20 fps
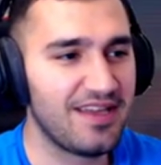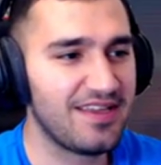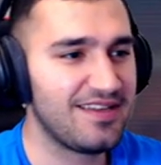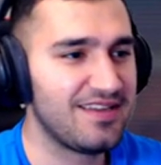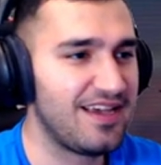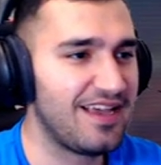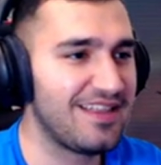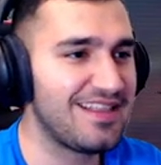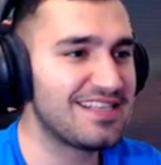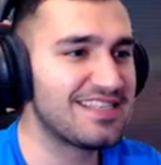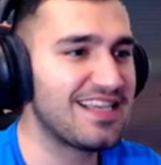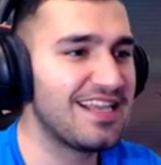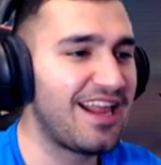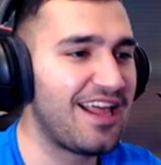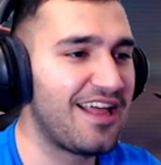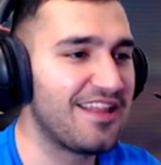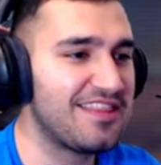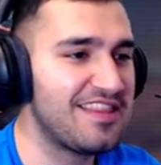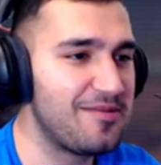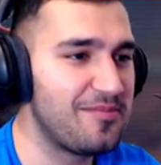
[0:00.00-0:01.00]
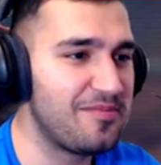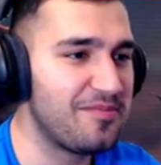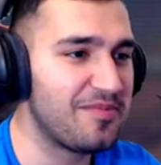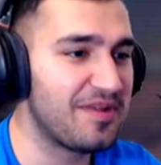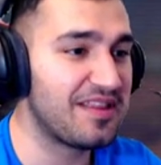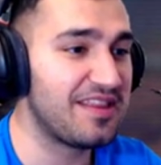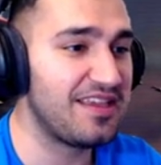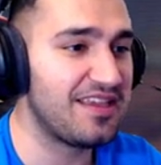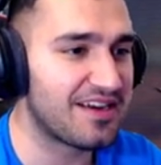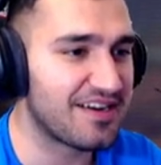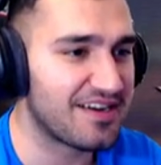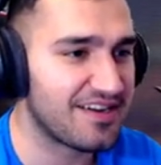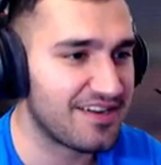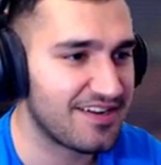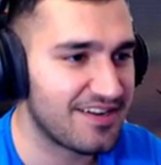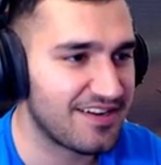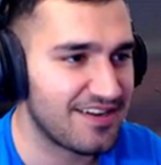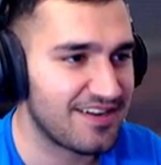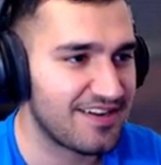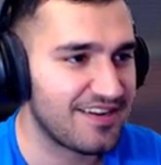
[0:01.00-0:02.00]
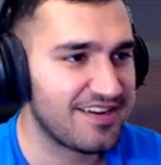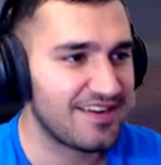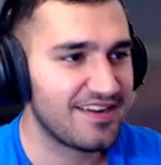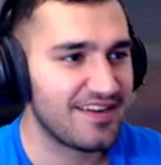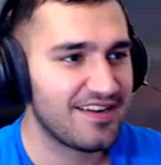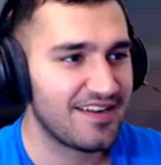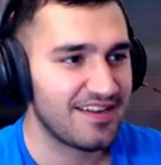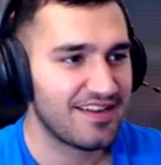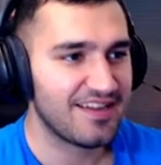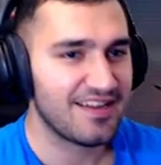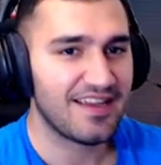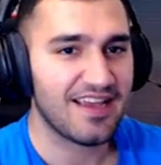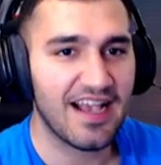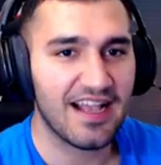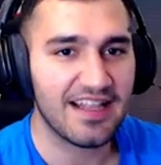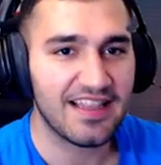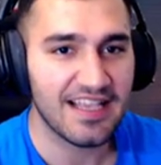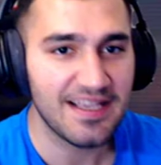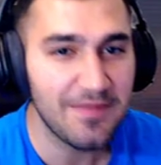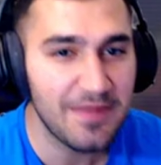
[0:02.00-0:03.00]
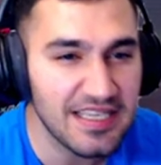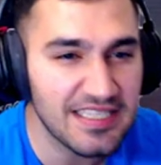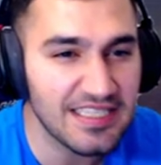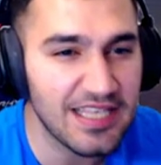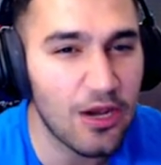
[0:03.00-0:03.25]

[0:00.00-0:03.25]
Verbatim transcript: هاي هذا سكين قديم كثير هذا يمكن